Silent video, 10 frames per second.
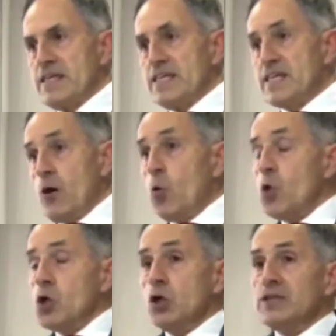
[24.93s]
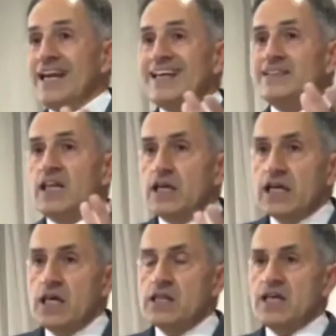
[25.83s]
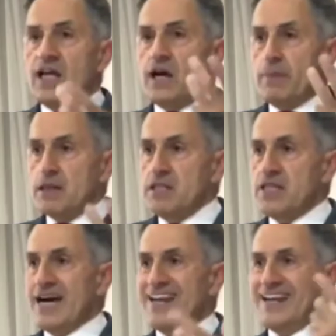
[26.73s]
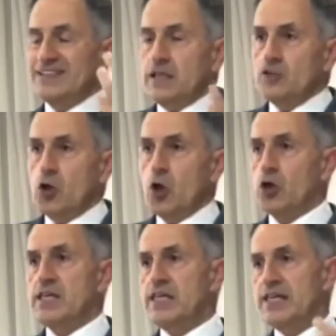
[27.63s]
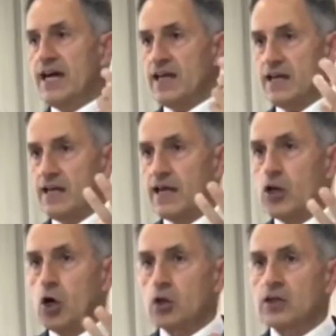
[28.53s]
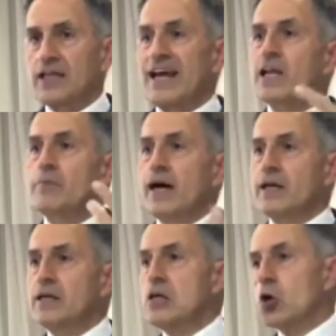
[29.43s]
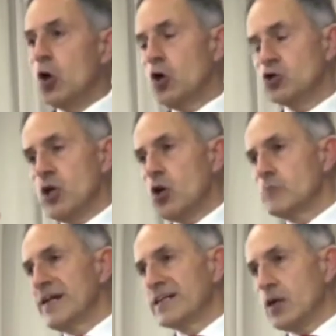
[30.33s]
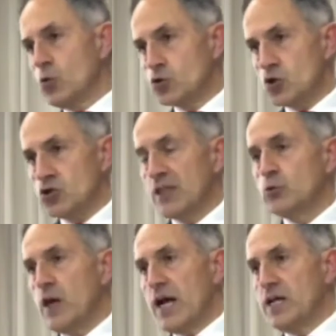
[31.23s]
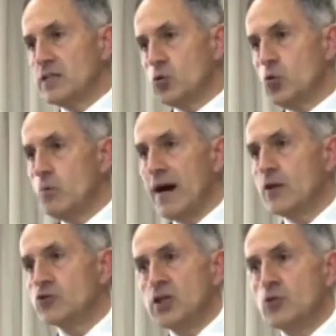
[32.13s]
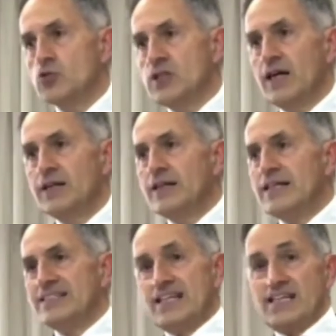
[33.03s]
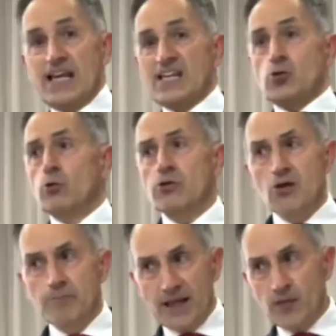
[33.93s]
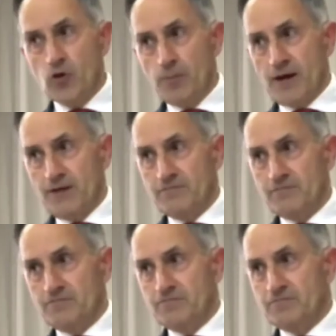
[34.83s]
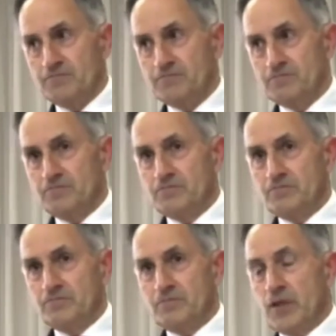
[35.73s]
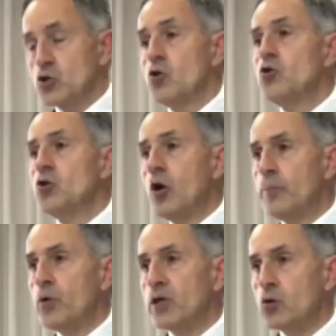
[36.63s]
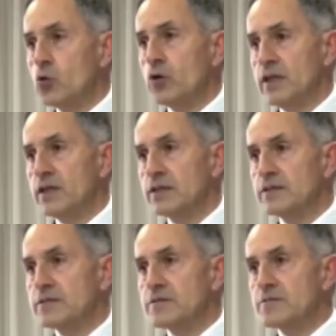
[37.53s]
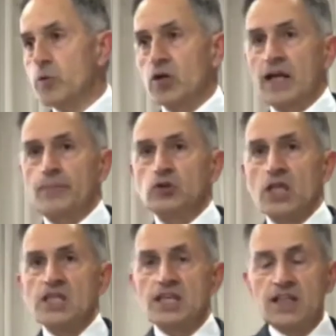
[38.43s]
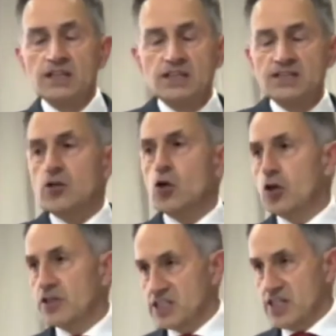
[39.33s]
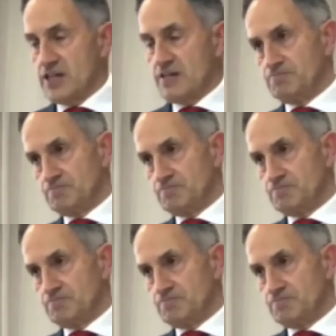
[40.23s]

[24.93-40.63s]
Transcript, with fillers: y esa unión de la inteligencia, la capacidad, la tecnología, el, orden alemán con los enormes recursos naturales humanos de Rusia serían la solución para Europa. Pero eso no puede ocurrir, porque la potencia atlantista no lo desea.